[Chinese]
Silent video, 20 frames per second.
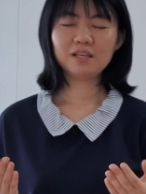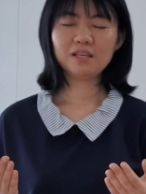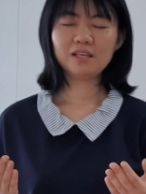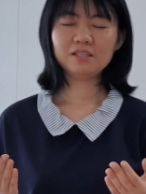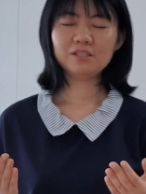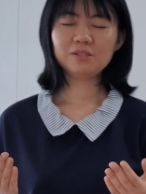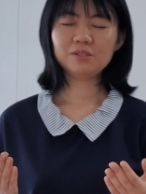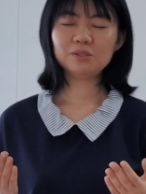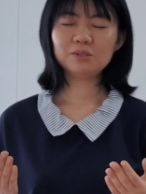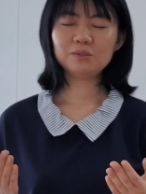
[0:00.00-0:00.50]

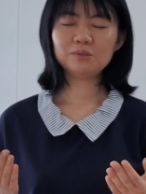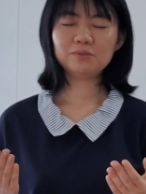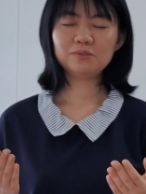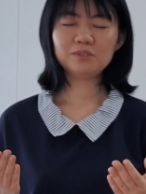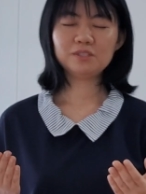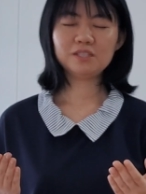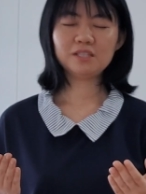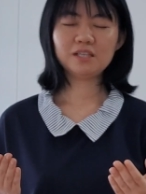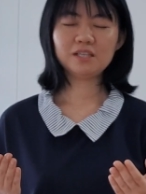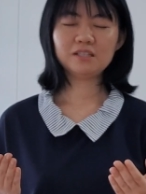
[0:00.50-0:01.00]
也祈求父
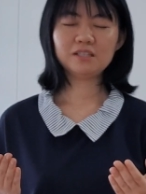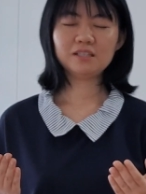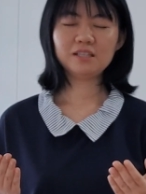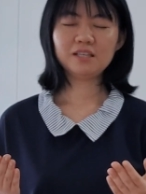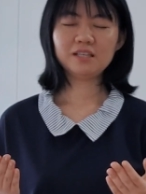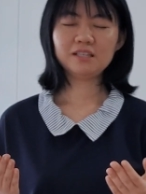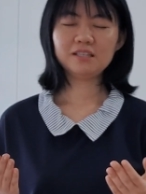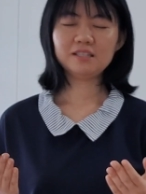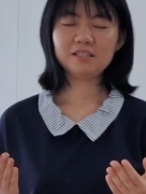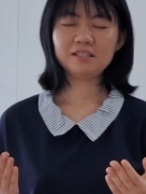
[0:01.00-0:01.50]
神
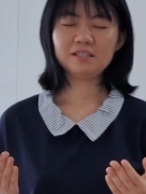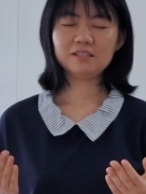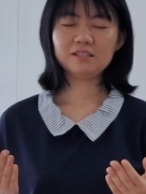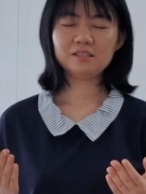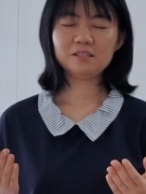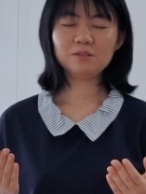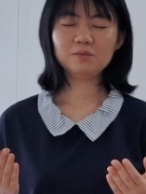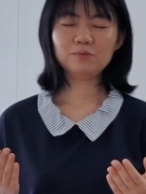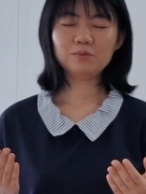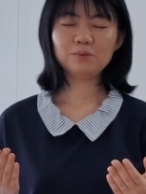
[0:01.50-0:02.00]
你
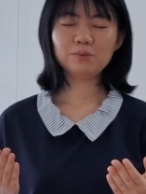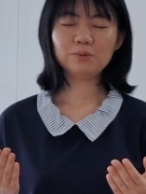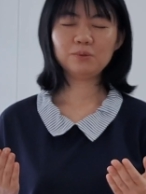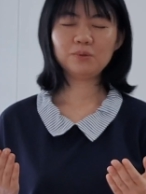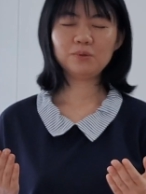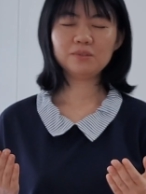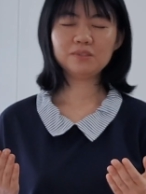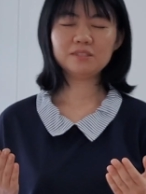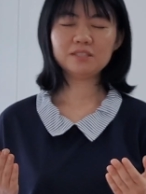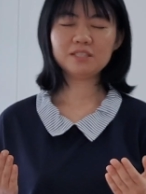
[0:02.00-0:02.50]
赐福
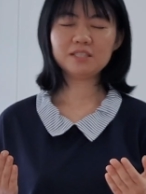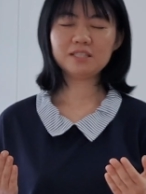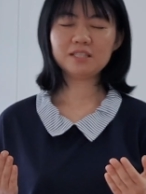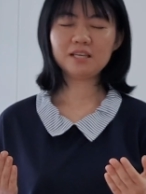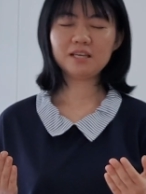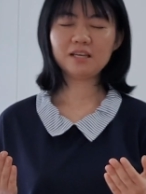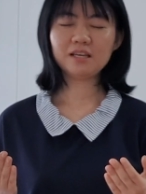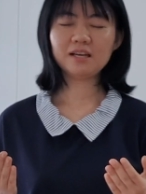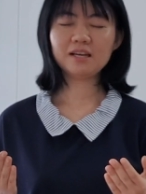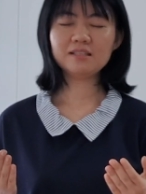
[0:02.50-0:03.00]
于这
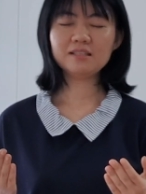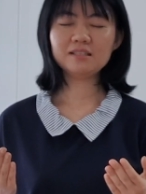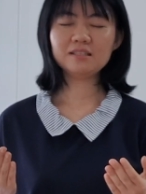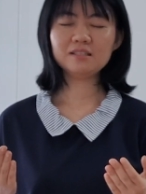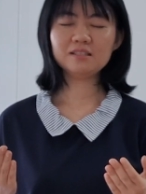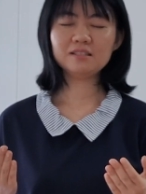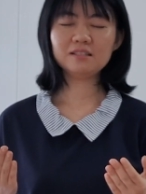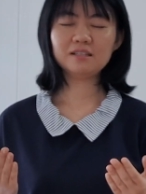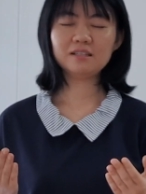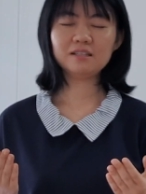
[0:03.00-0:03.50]
些甘
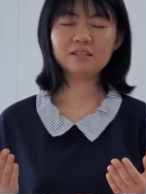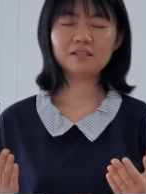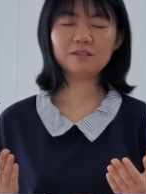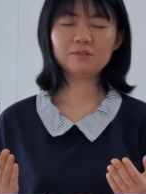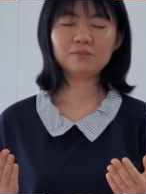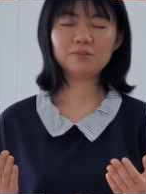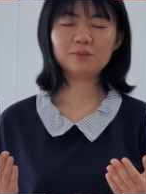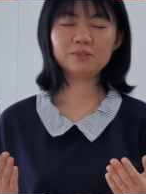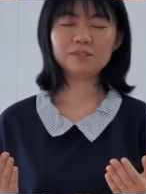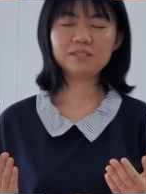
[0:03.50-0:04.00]
心乐意
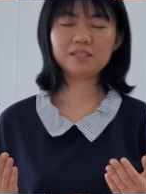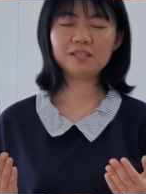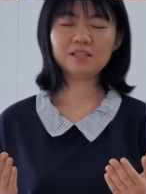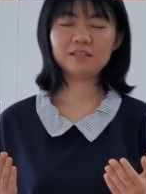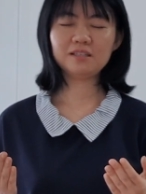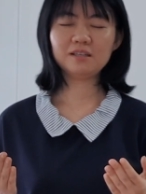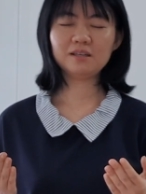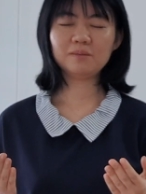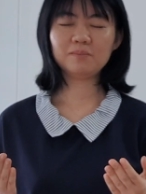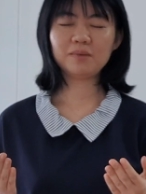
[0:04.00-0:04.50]
奉
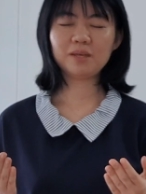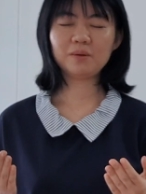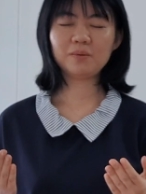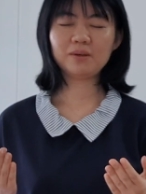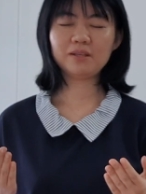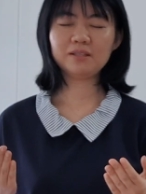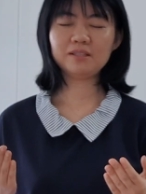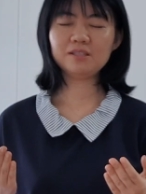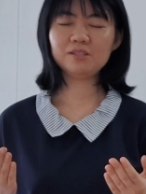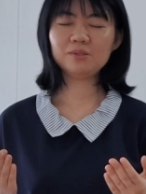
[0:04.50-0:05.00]
献的每一
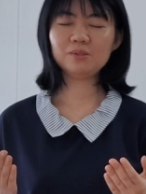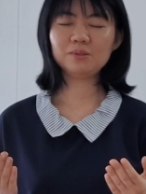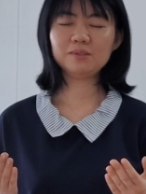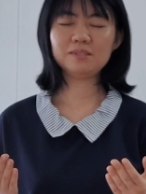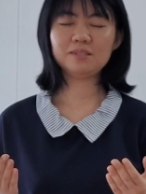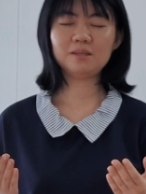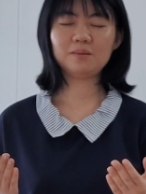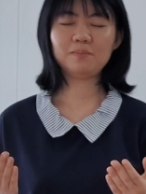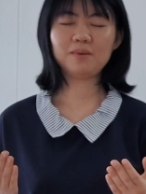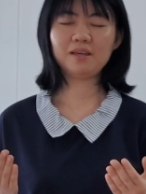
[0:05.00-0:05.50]
位弟兄
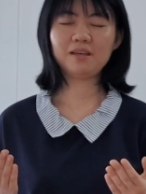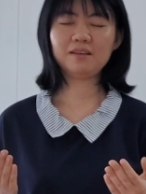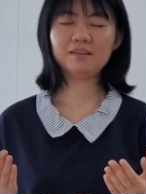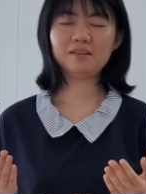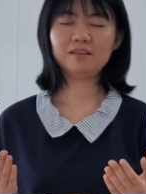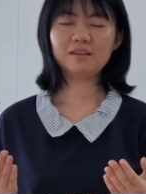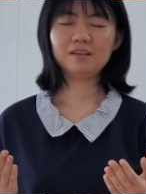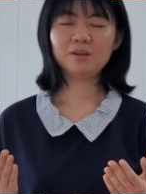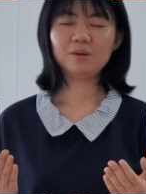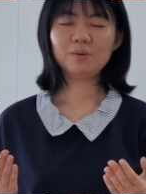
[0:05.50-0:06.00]
姐妹。
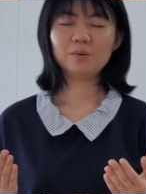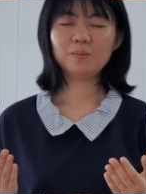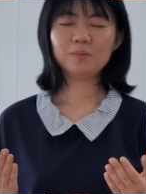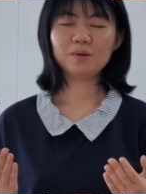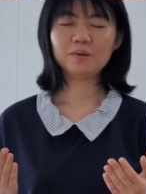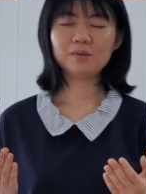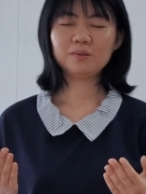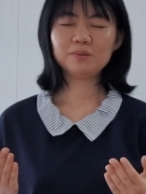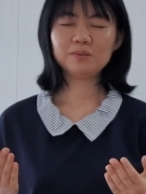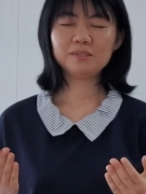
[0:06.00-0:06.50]
我
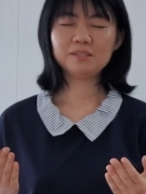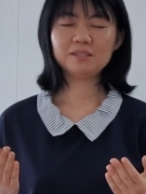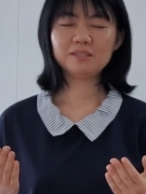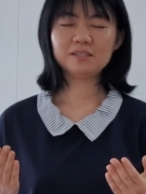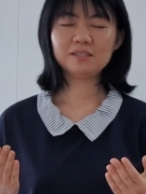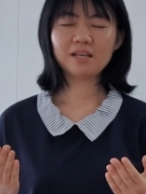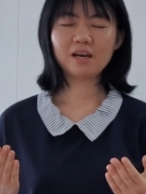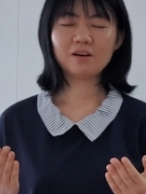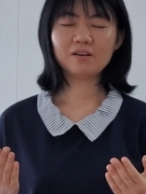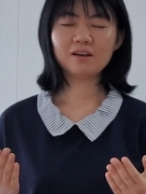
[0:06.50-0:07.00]
们如此
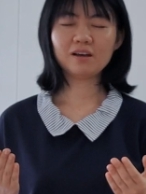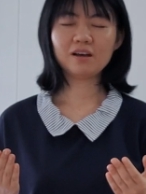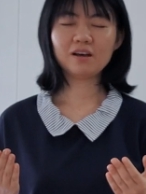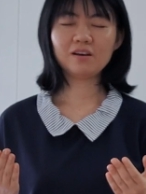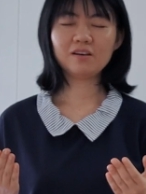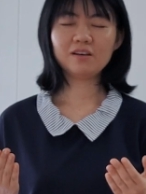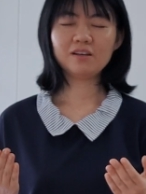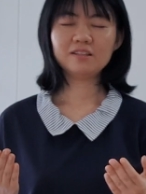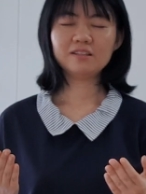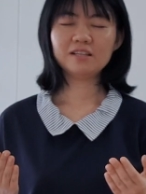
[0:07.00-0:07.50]
祷
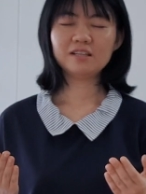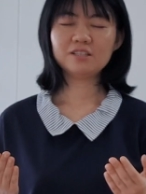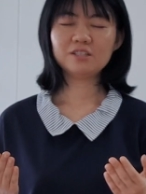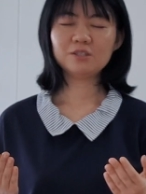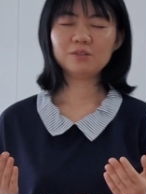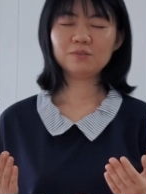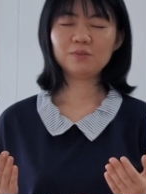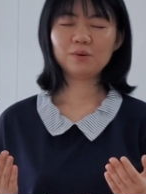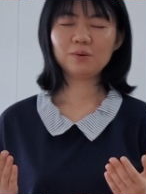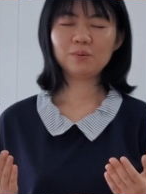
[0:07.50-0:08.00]
告，乃
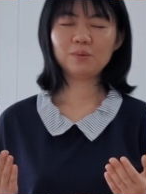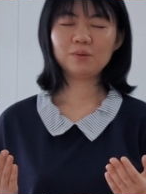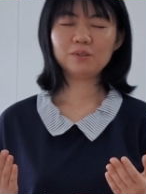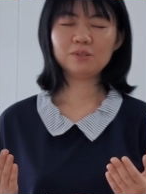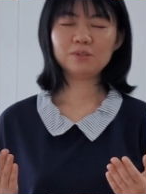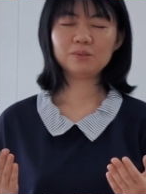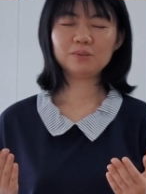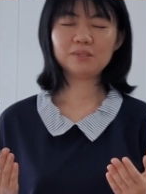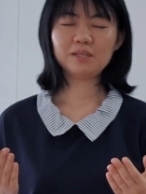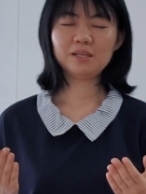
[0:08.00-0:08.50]
是奉我
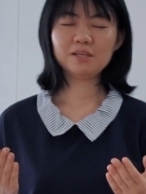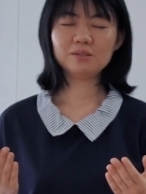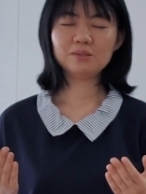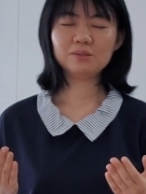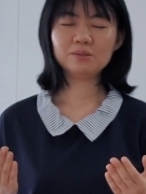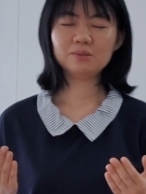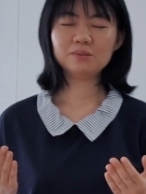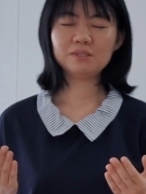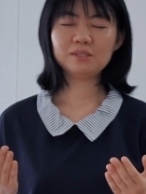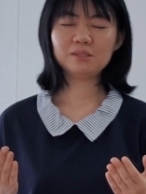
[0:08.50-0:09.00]
主耶
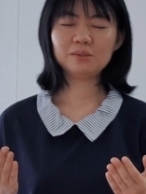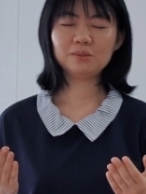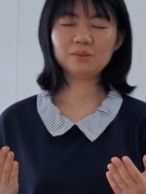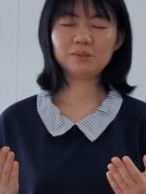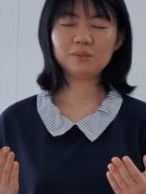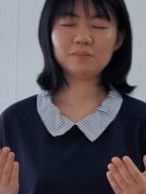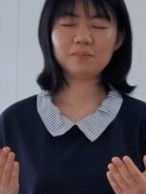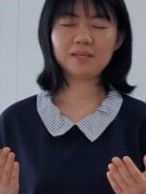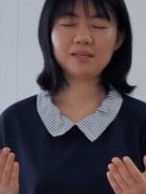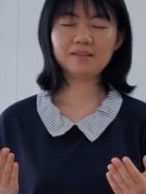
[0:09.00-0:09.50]
稣基督
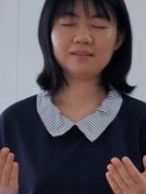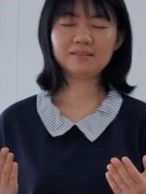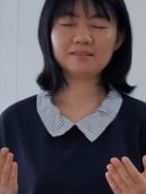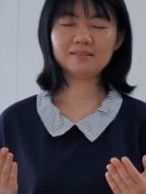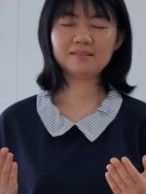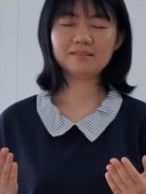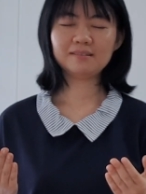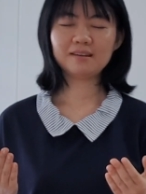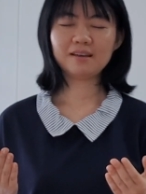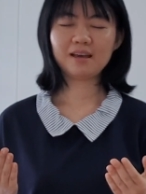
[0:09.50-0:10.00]
的名，
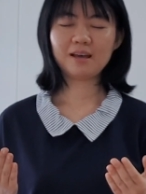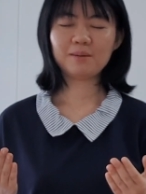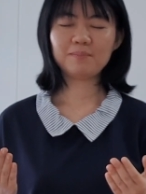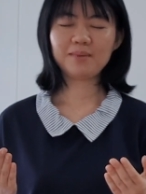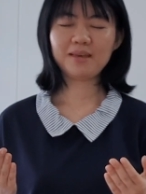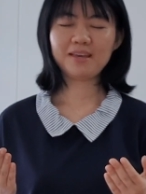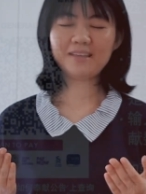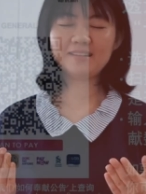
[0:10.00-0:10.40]
阿门。